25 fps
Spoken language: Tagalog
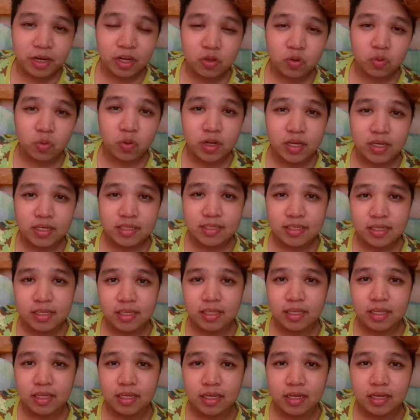Cabanatuan
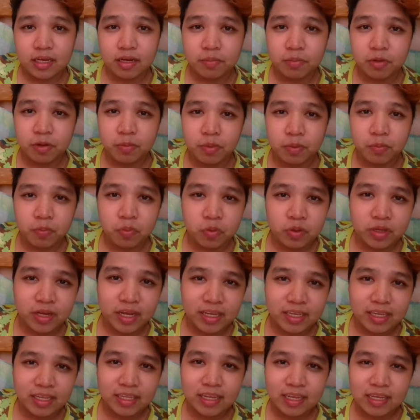City. Alam naman po
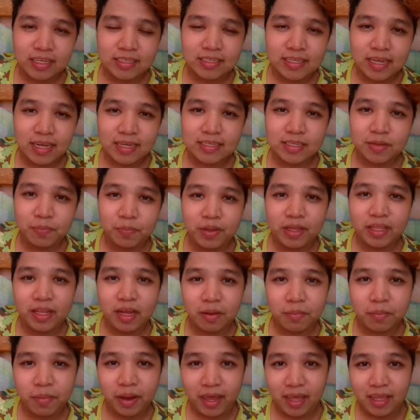natin na isa sa
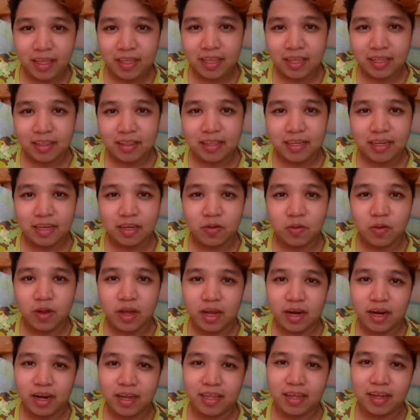pinakamainit na
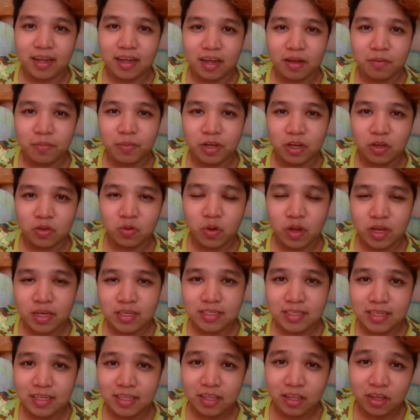lugar ay ang
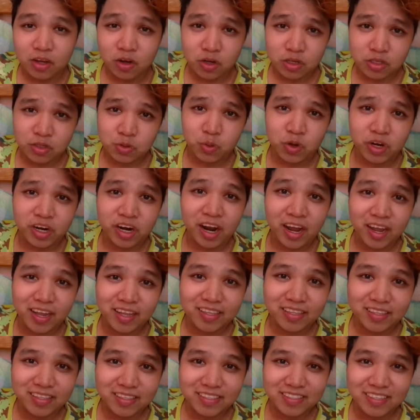Cabanatuan City because we're
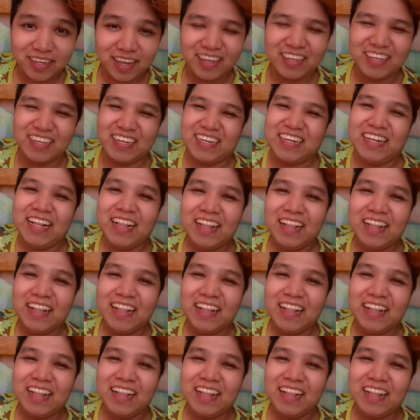hot. Ay,